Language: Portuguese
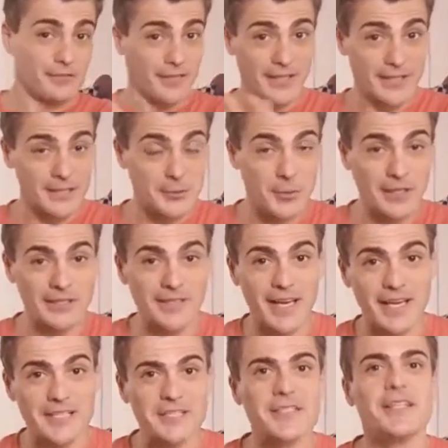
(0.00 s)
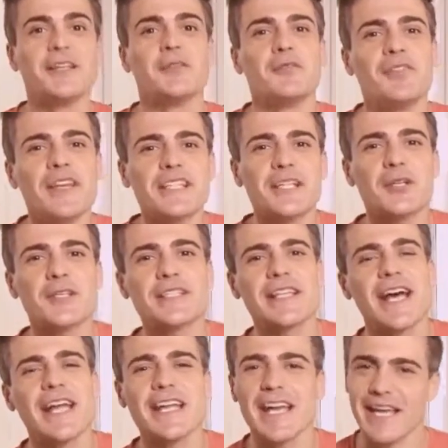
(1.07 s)
Falando em qualidade, veja a
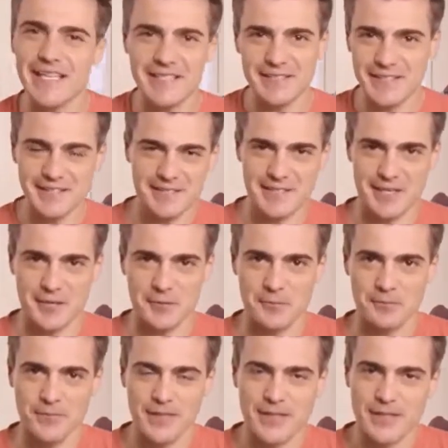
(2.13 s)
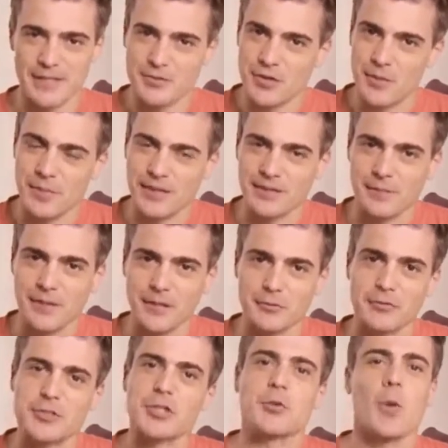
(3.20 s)
nossa área residencial. São
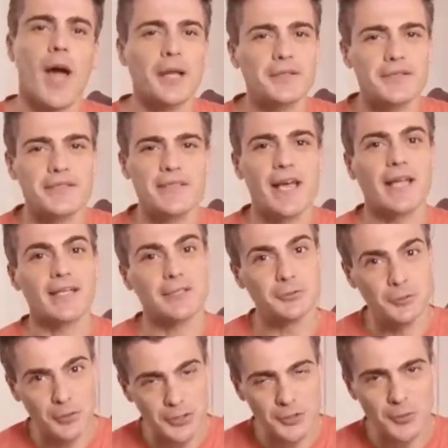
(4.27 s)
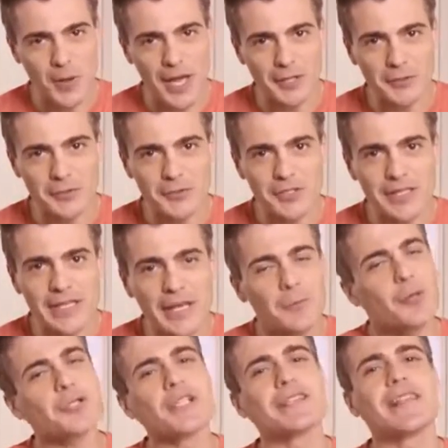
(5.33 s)
apartamentos de quarto e sala e dois quartos
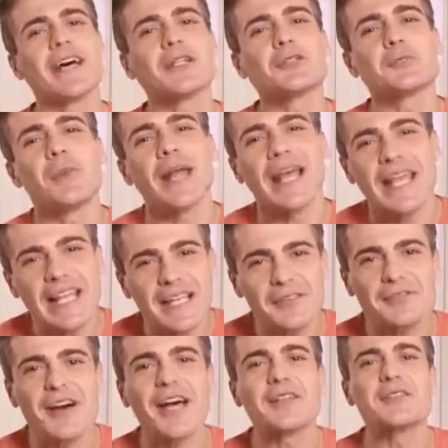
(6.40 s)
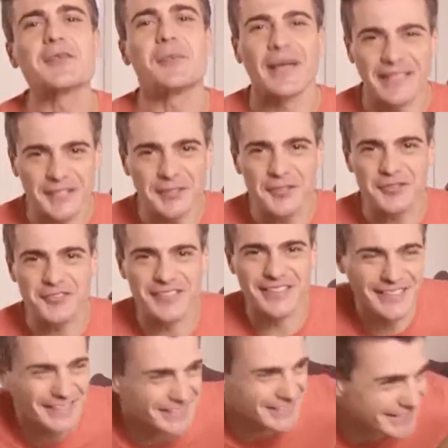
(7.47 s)
projetados para elevar o seu padrão de
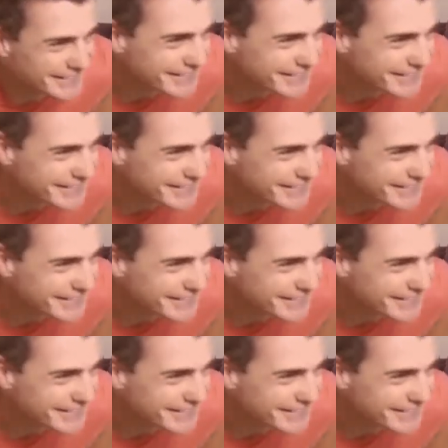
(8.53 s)
vida.